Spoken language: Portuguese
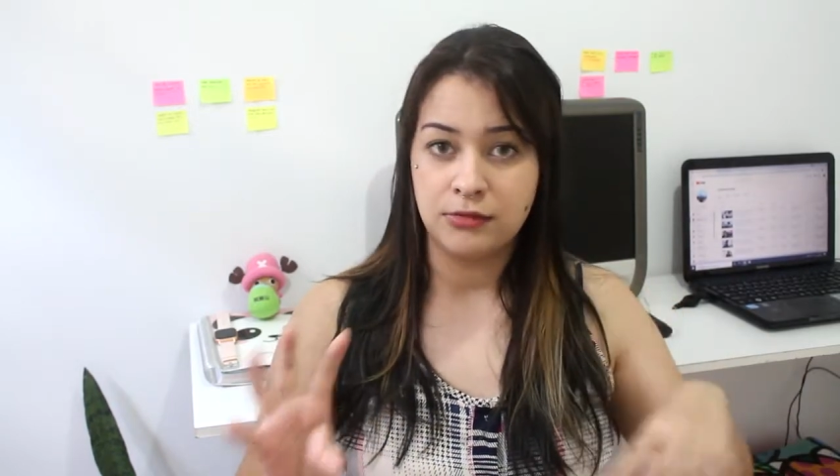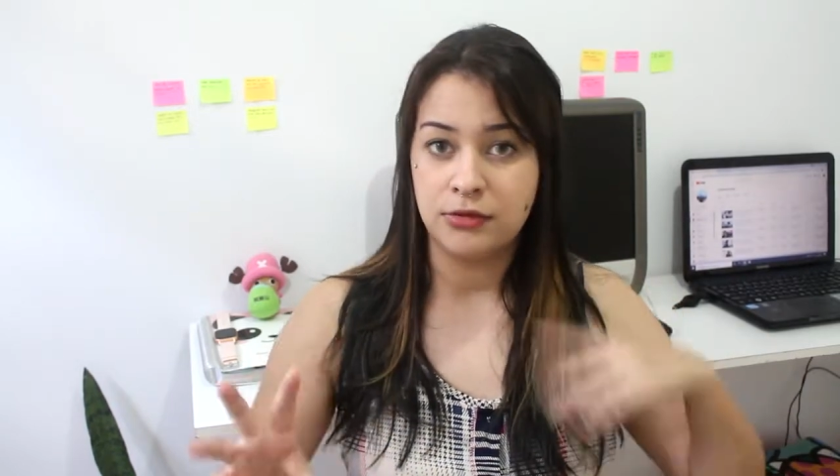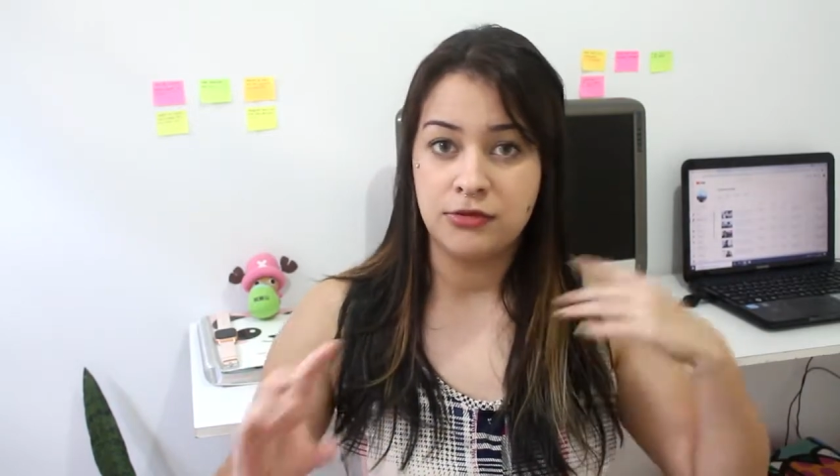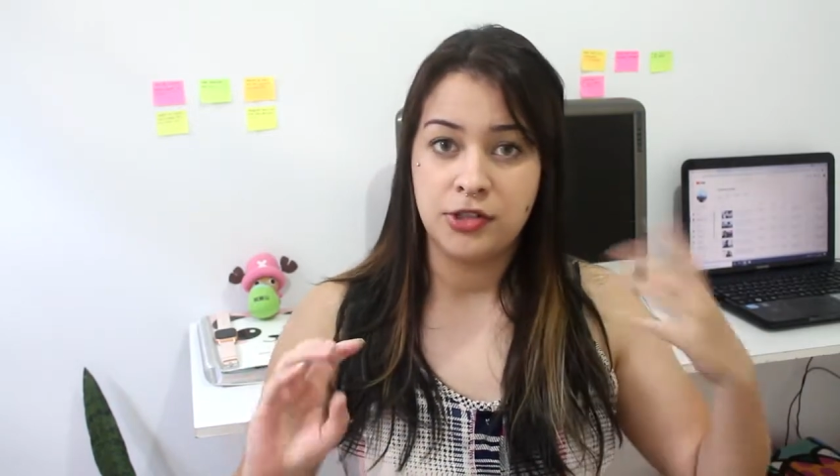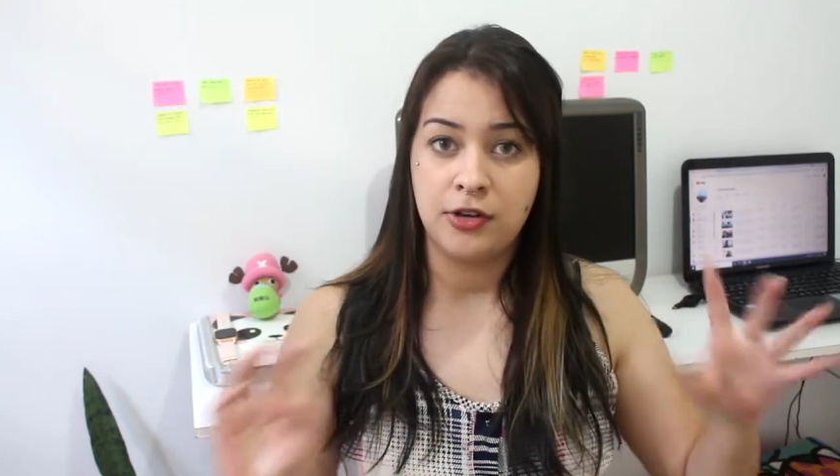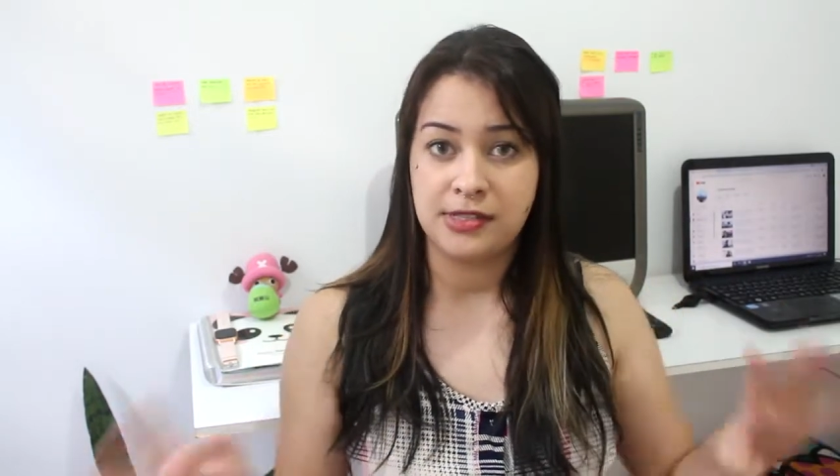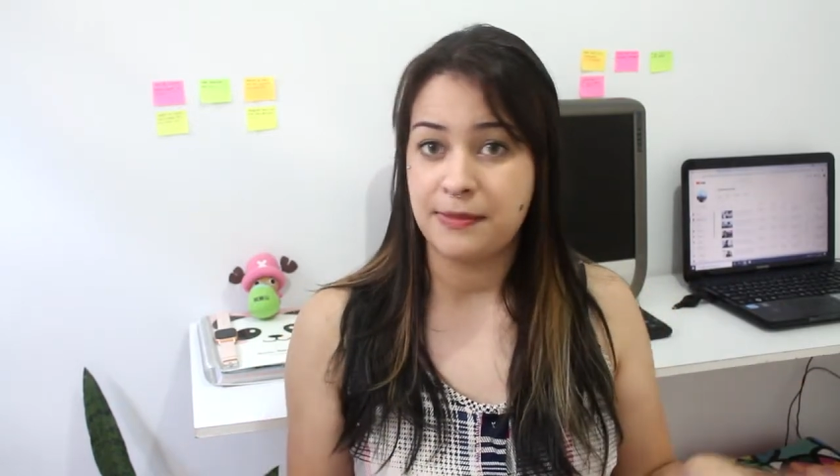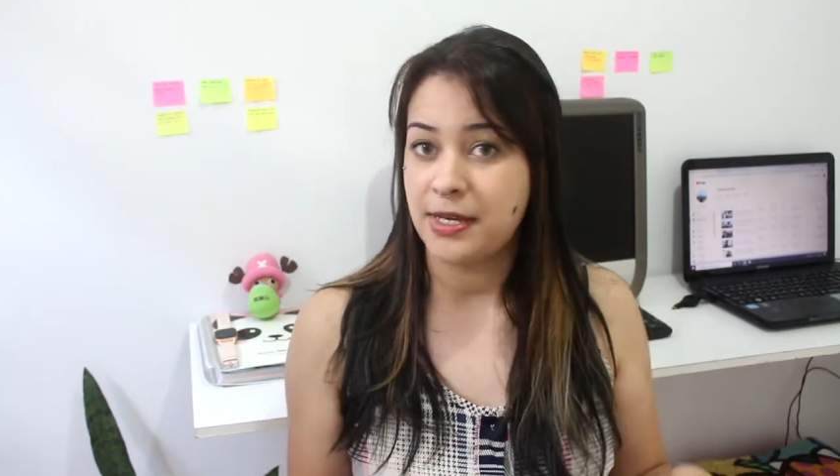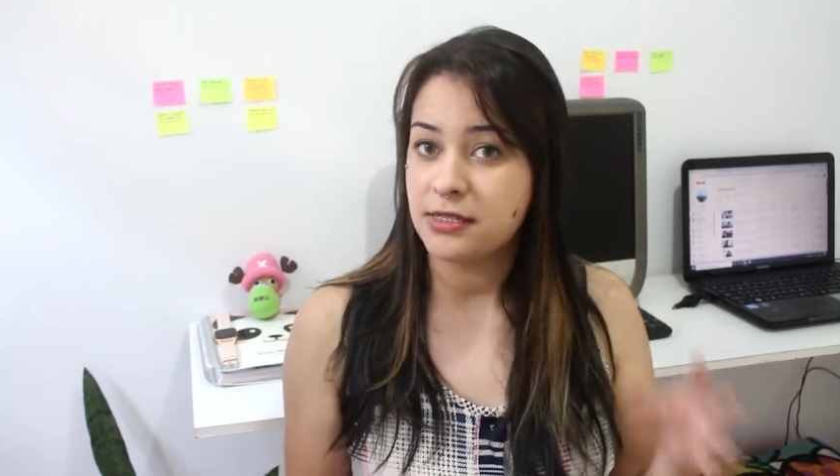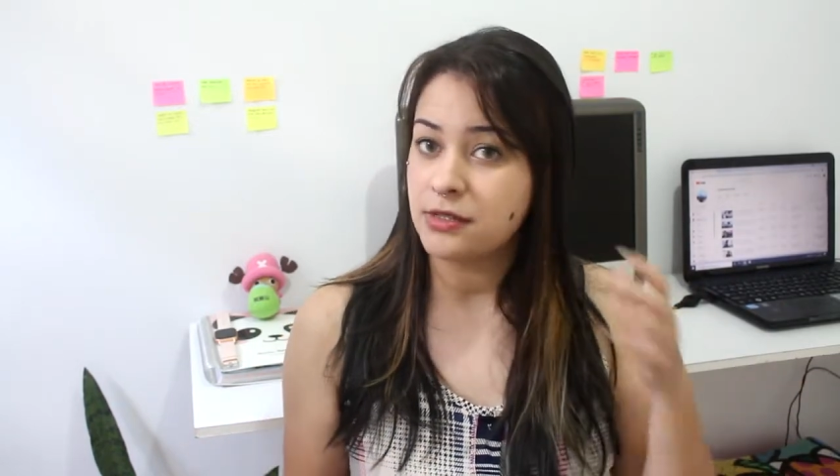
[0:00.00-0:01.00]
um tom de rosa
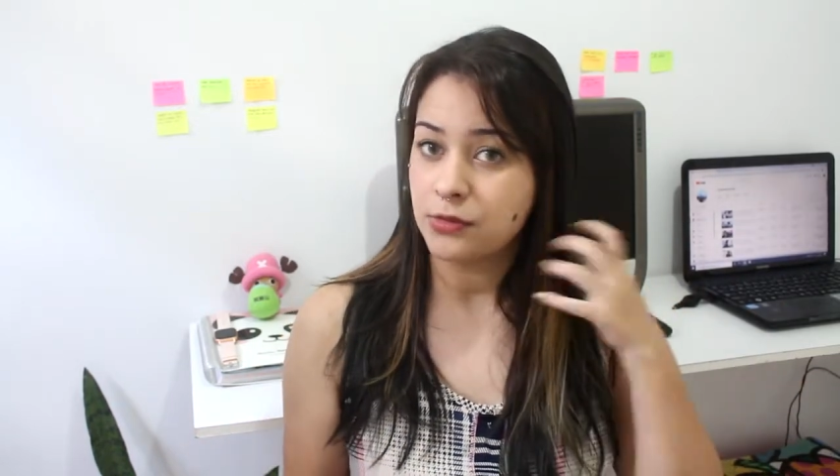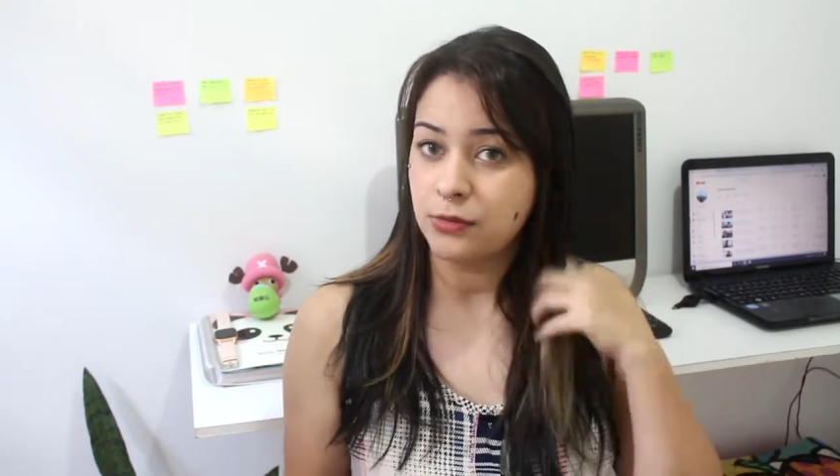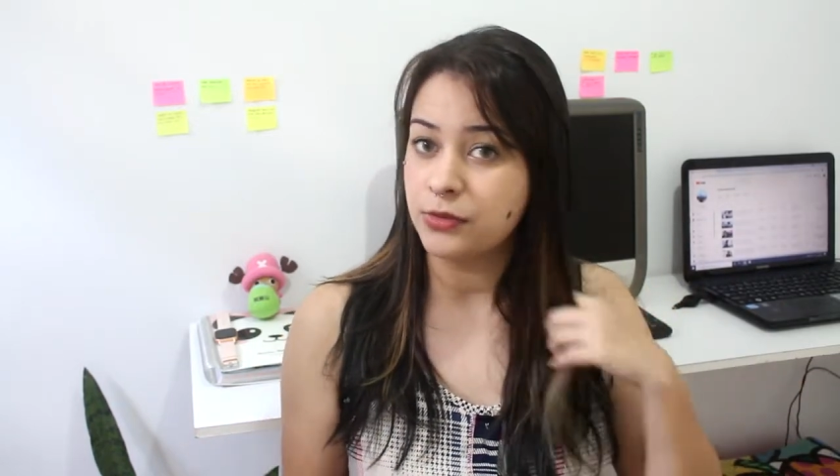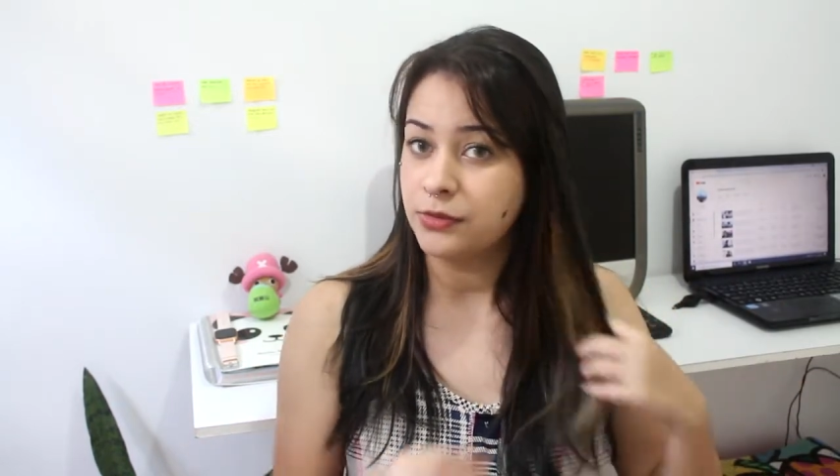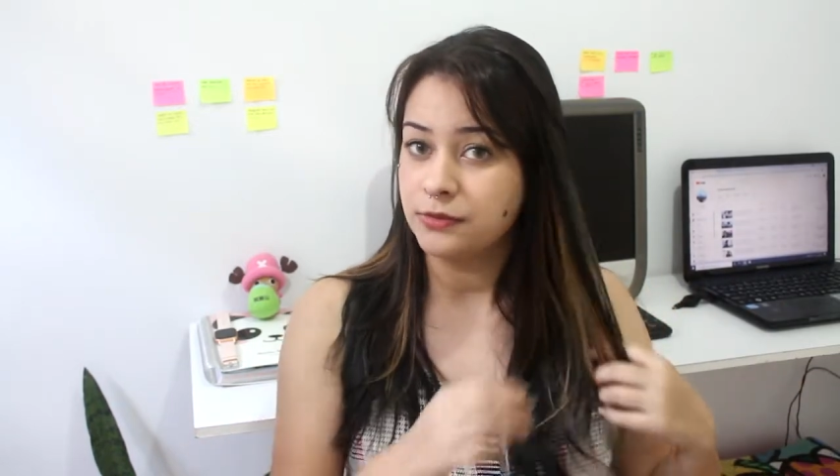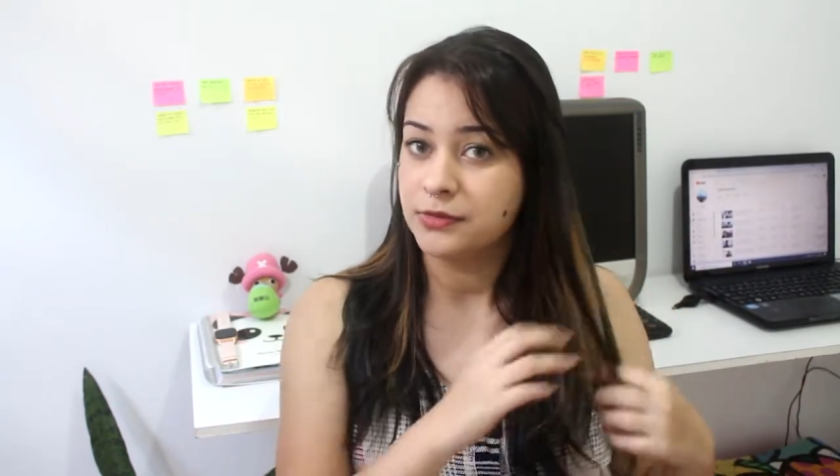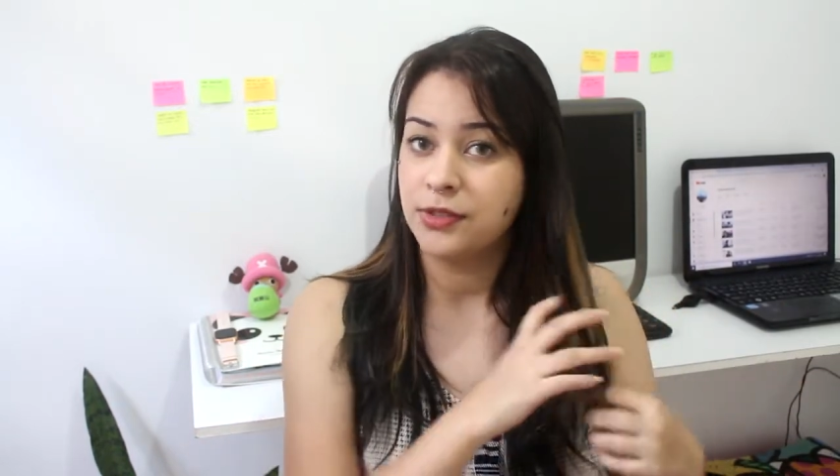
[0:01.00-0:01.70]
mais escuro,